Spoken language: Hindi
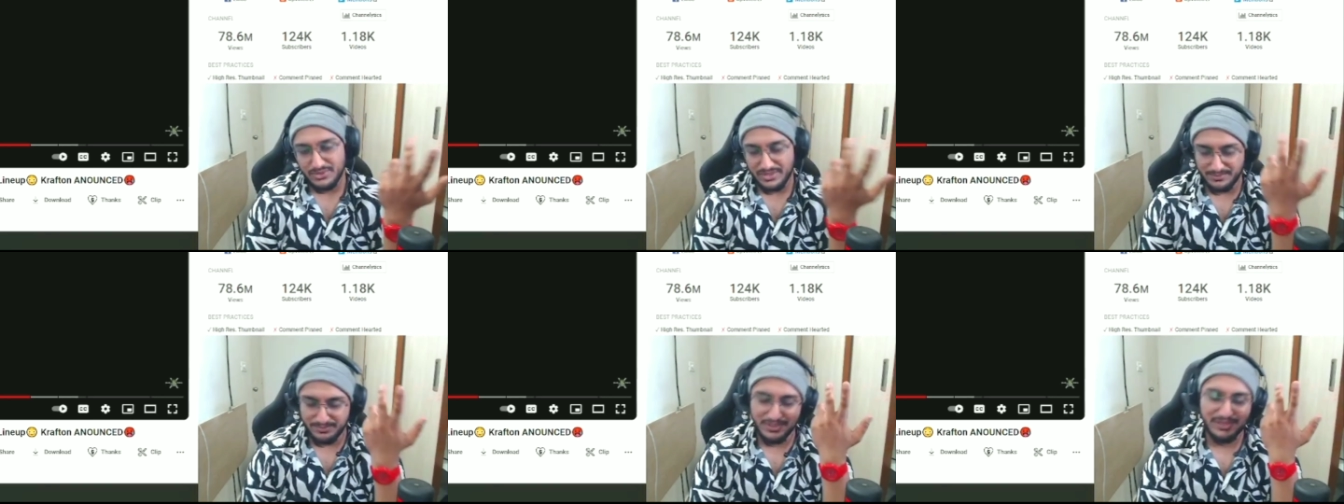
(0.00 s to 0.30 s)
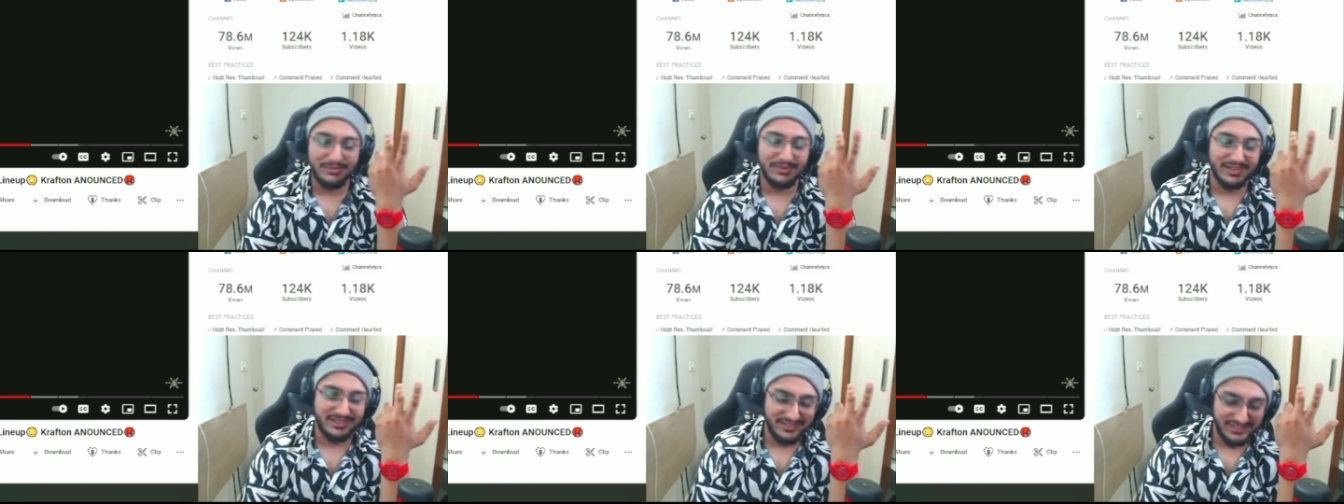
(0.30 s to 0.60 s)
तो
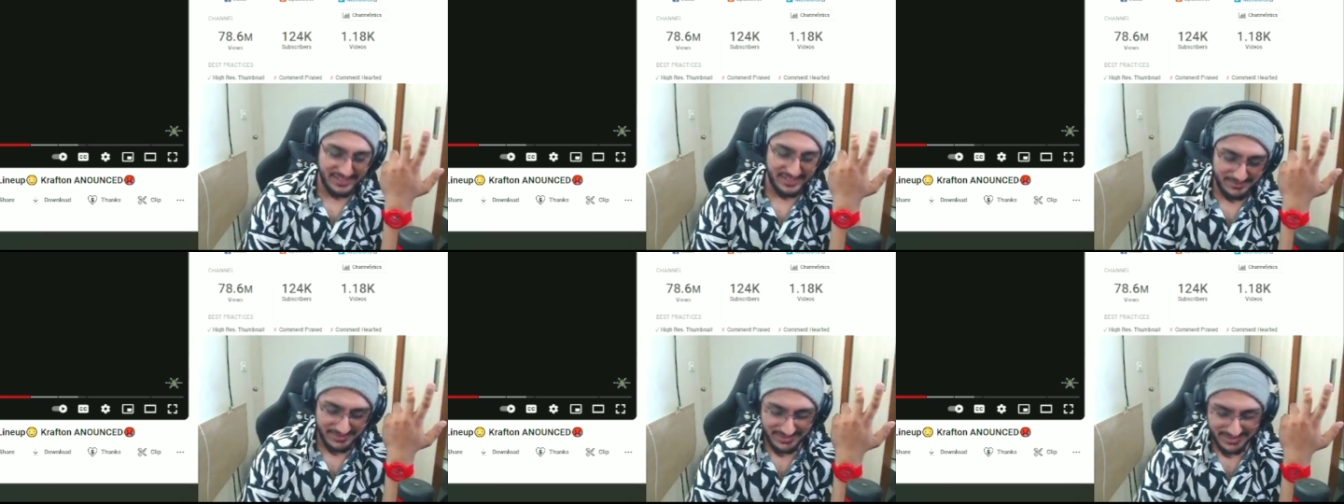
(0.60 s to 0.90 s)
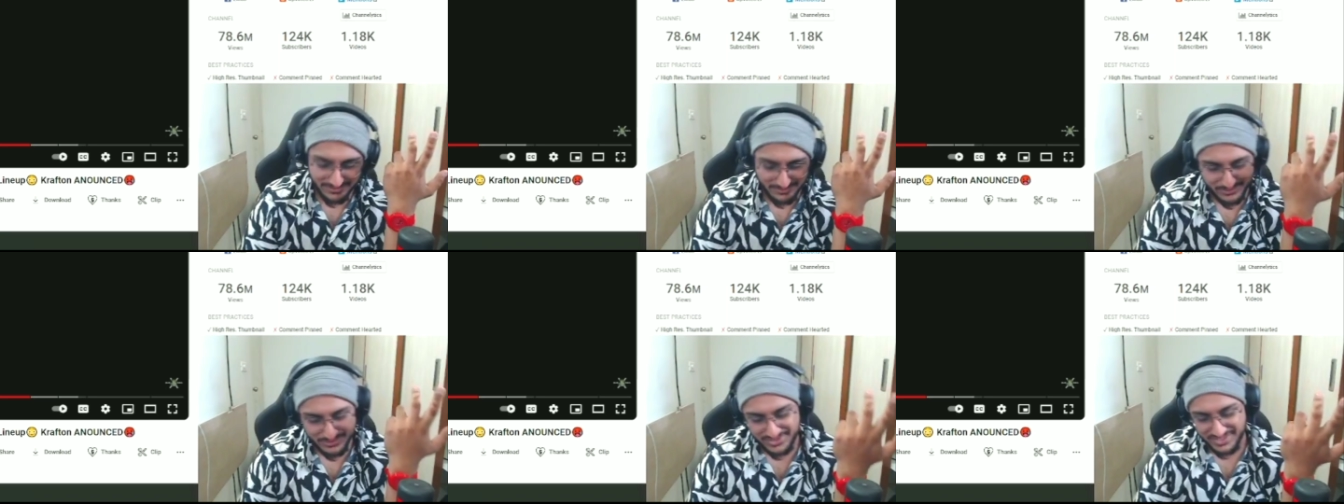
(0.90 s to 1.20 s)
आपकी मर्जी है
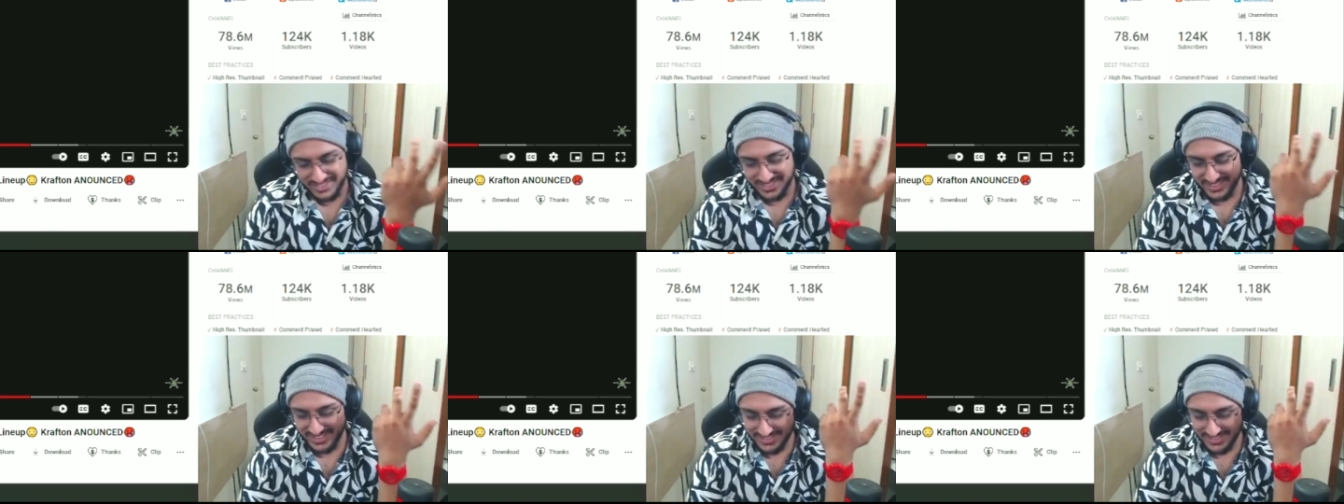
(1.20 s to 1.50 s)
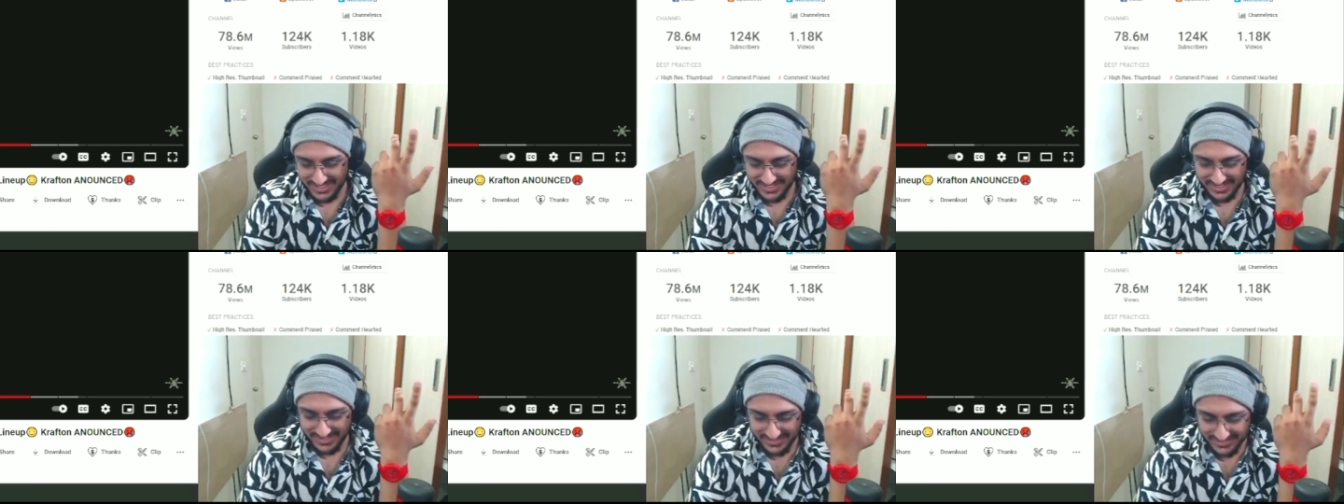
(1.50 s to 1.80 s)
मित्र मुझे
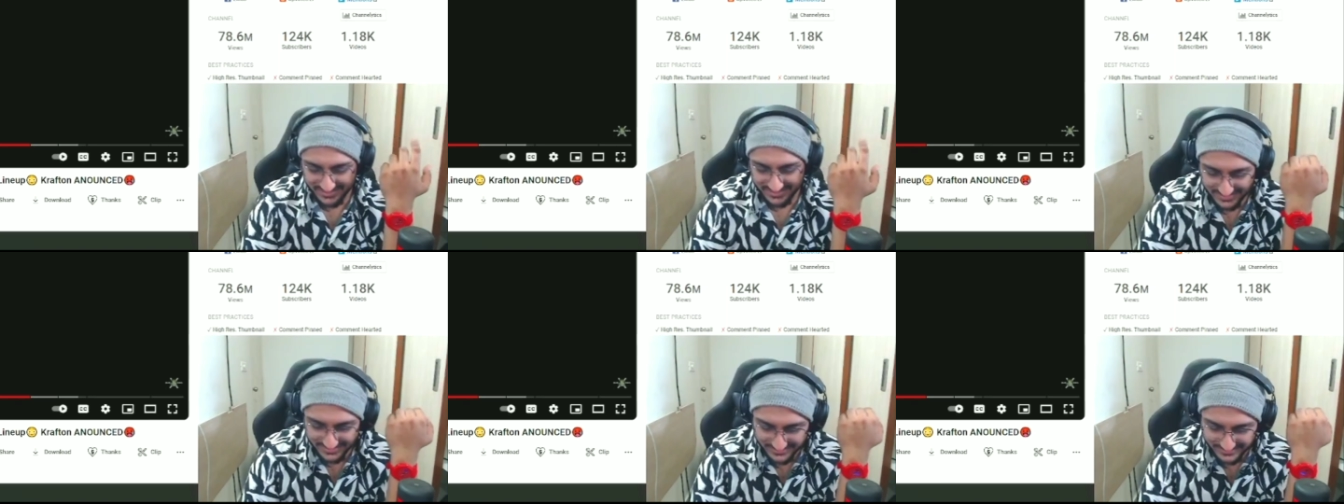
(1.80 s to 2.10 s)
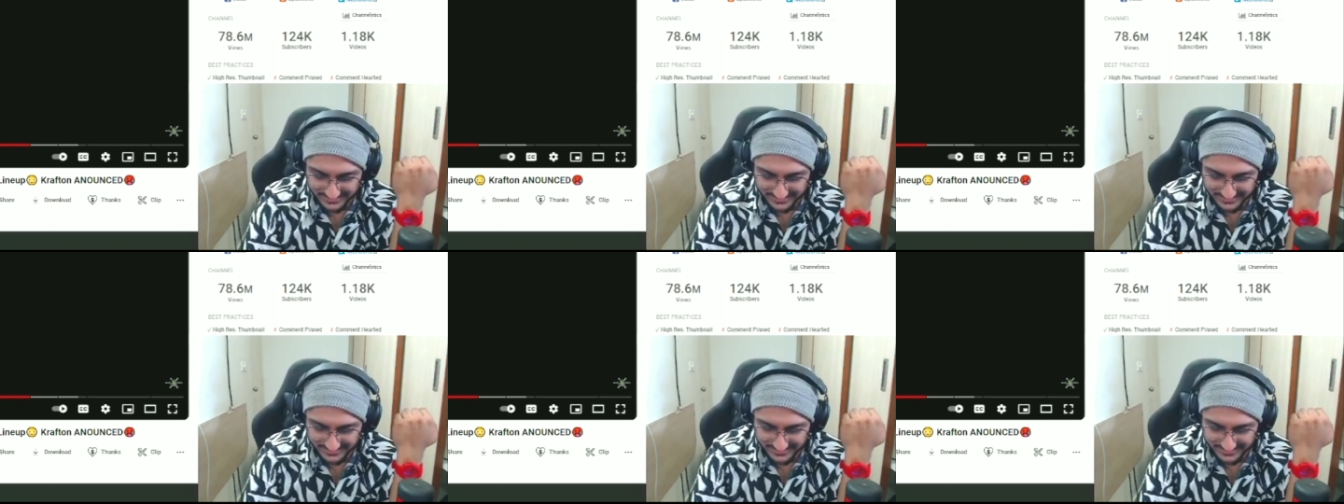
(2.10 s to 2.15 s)
क्या जाएगा